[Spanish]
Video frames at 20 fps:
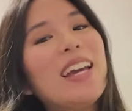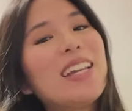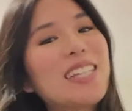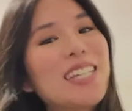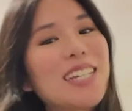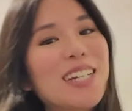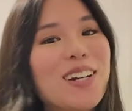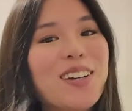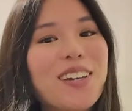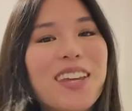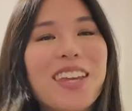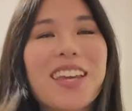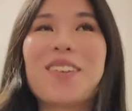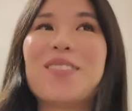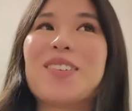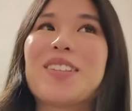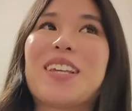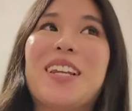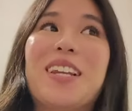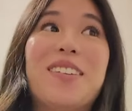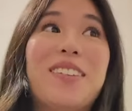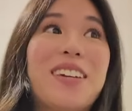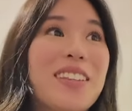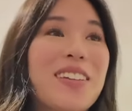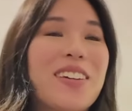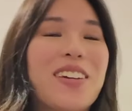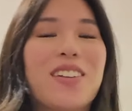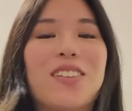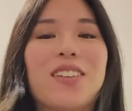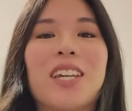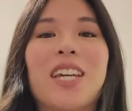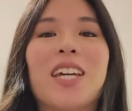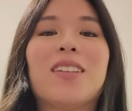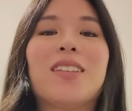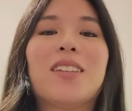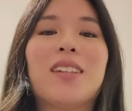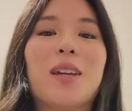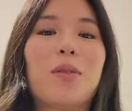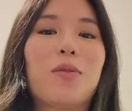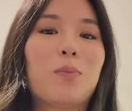chicos, ya llegamos al evento, que no sé qué,
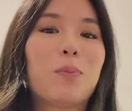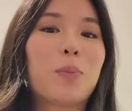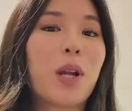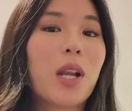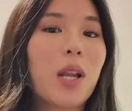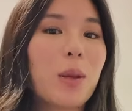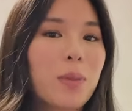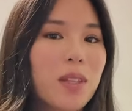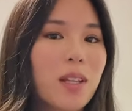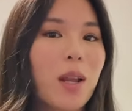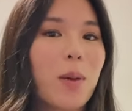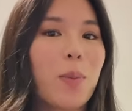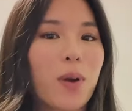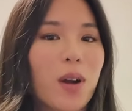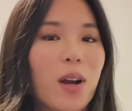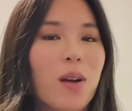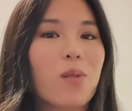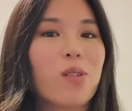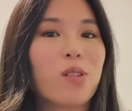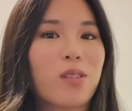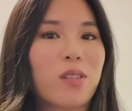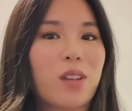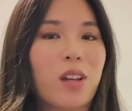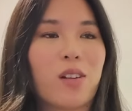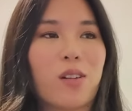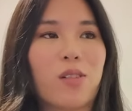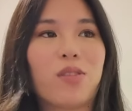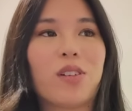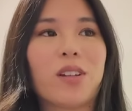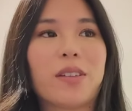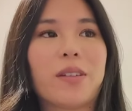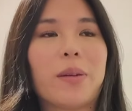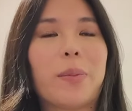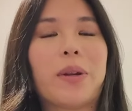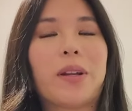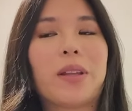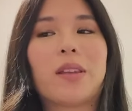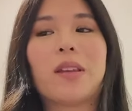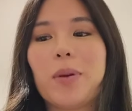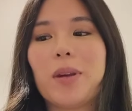así que probablemente les ponga voz en off en esa parte.